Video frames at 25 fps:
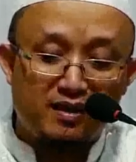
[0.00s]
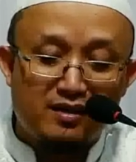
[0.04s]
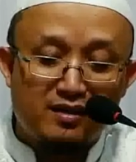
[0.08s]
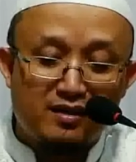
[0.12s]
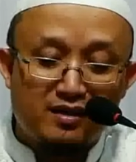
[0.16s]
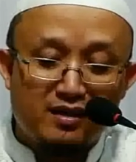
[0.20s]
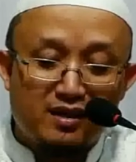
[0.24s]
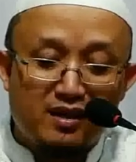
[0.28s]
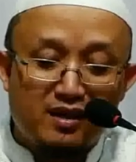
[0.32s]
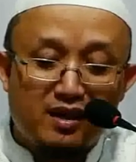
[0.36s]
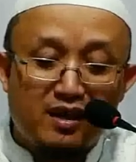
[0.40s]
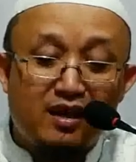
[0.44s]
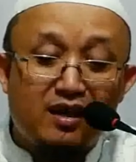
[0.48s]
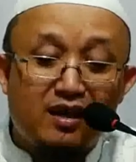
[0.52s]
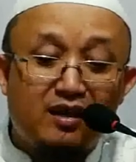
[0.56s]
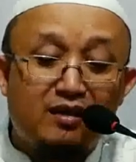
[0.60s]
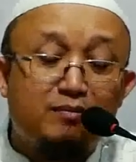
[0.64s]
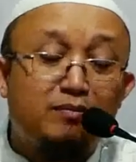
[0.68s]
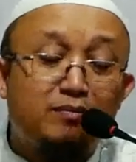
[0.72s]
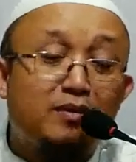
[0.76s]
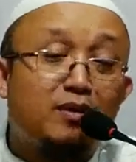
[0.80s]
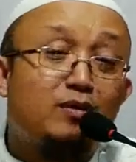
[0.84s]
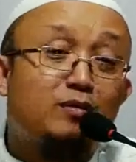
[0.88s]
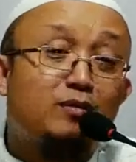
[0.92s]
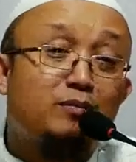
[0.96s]

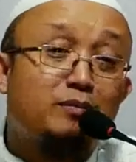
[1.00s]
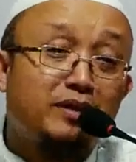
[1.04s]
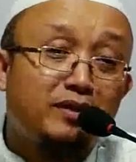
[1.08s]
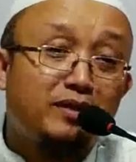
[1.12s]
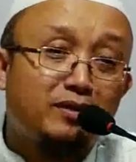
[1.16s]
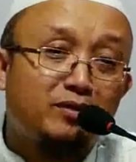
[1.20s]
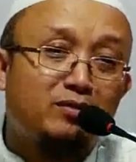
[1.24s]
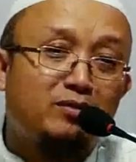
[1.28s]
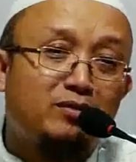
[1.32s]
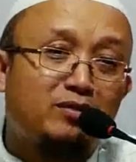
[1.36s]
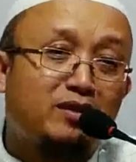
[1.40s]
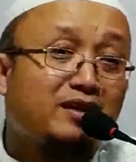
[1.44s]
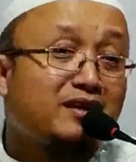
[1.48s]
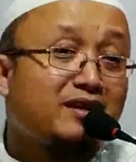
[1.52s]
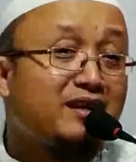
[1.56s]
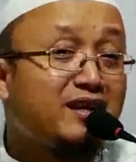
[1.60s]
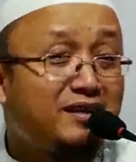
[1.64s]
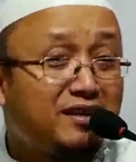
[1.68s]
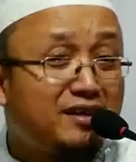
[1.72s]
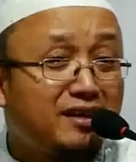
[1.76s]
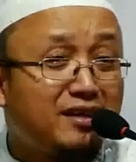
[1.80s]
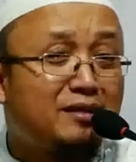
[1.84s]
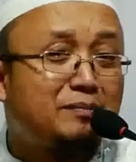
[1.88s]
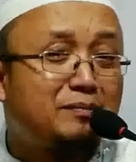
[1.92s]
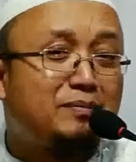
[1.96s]
Akbahu minhu. Karena ada yang
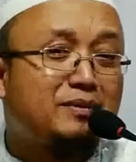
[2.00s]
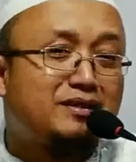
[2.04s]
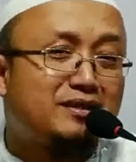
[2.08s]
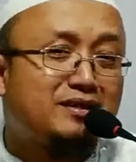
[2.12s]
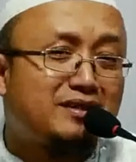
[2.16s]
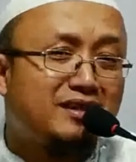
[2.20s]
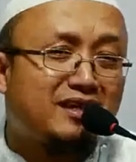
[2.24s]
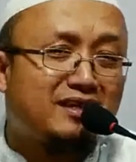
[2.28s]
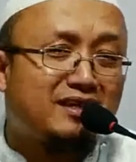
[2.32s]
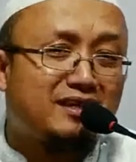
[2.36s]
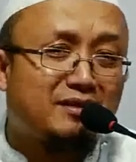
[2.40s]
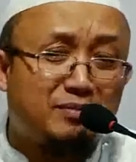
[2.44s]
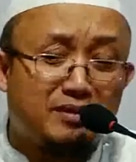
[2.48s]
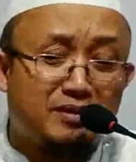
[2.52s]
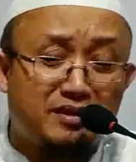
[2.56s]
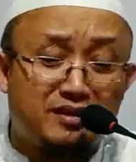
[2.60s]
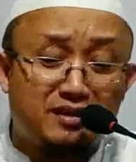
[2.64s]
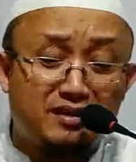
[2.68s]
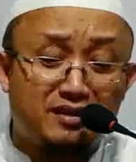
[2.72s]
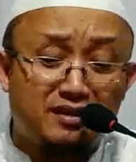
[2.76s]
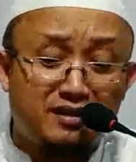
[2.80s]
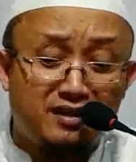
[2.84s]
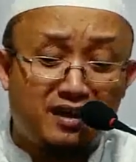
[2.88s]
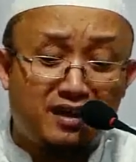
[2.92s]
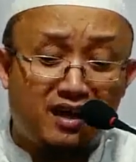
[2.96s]
lebih jelek daripada dia.